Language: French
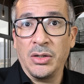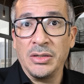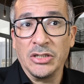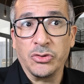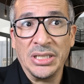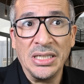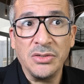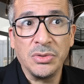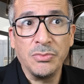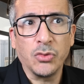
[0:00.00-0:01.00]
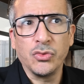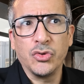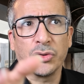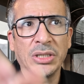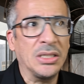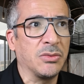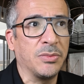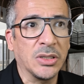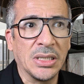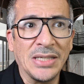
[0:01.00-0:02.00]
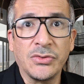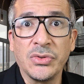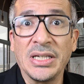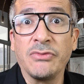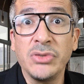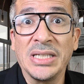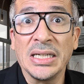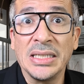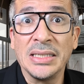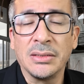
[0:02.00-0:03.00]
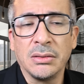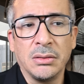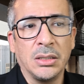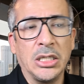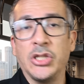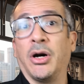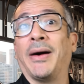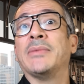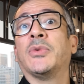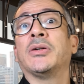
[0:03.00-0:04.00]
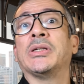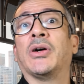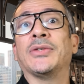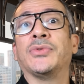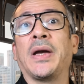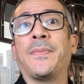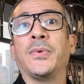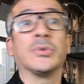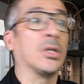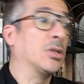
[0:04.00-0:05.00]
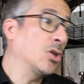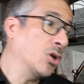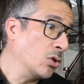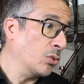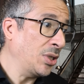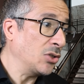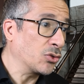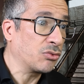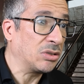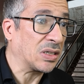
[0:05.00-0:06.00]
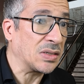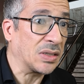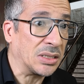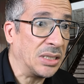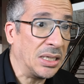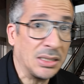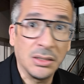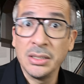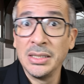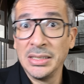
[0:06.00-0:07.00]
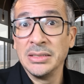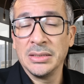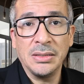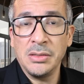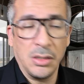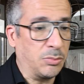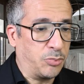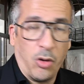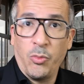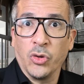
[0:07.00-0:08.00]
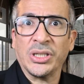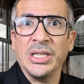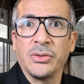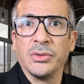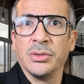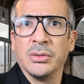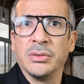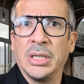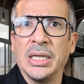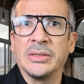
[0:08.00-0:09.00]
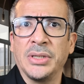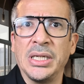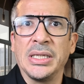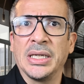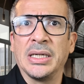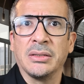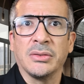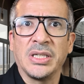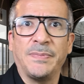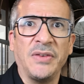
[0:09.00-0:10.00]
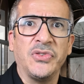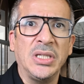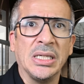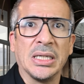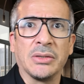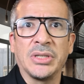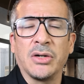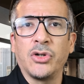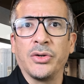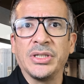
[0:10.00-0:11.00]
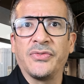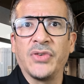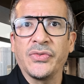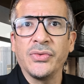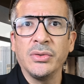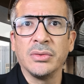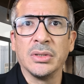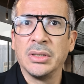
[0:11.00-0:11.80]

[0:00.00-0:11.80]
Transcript: la journaliste lui demande ou le journaliste lui demande est-ce que ça vous inquiète Normalement, il aurait dû répondre oui, je suis très inquiet pour montrer que attendez les gars, c'est pas fini là, on a encore une inflation